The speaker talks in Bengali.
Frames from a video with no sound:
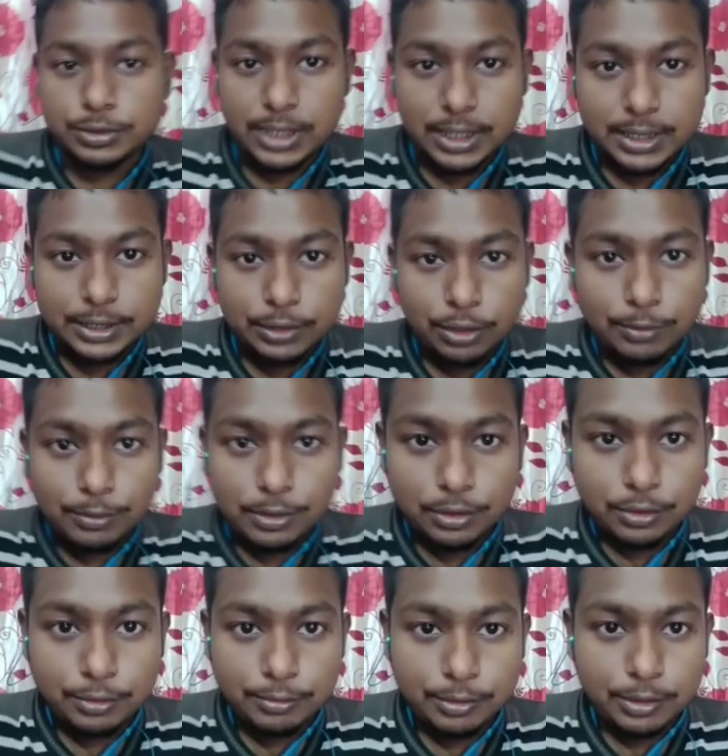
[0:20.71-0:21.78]
চাকরির
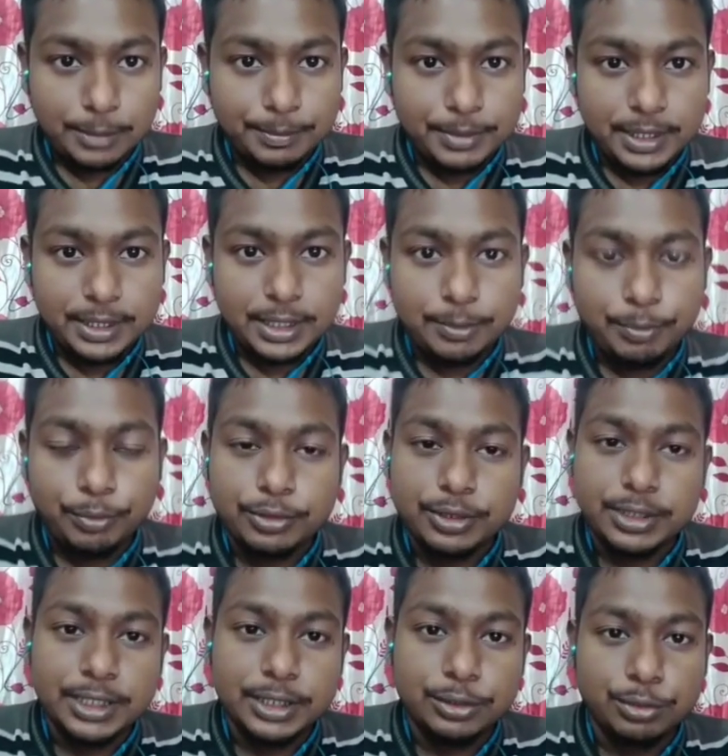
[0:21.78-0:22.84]
খবরাখবর আপডেট আর
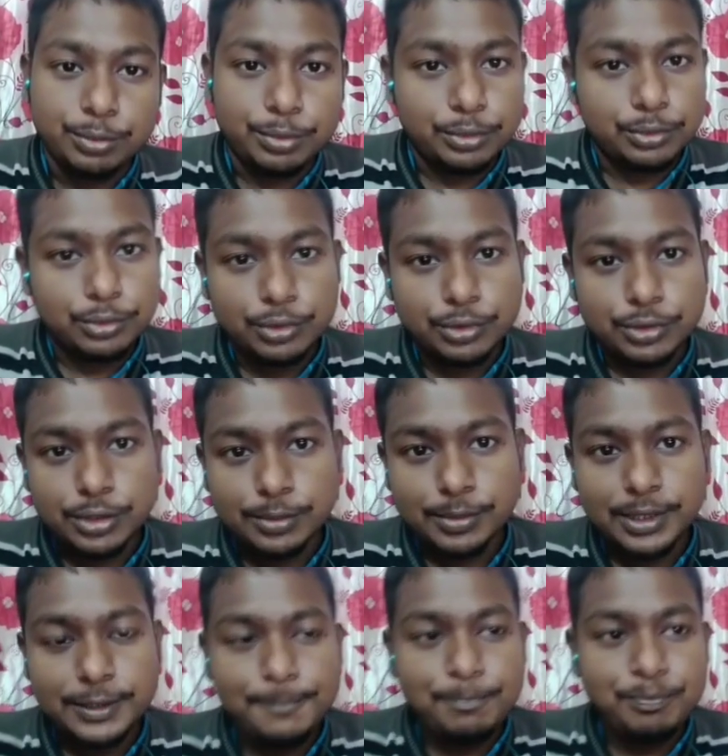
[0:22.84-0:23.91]
প্রতিদিন দুপুর দুটোর সময়